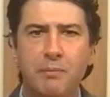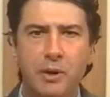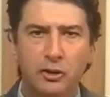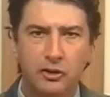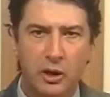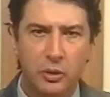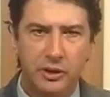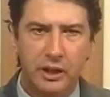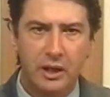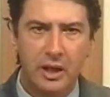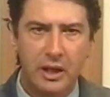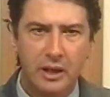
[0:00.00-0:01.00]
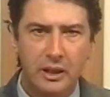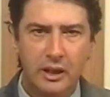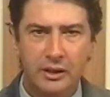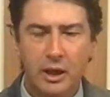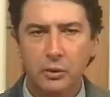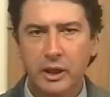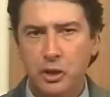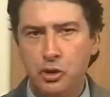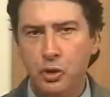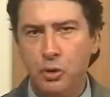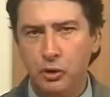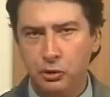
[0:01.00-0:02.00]
Pró-Saúde, que não
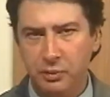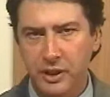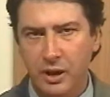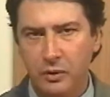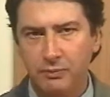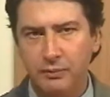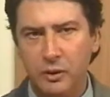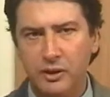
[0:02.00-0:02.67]
deixou o hospital.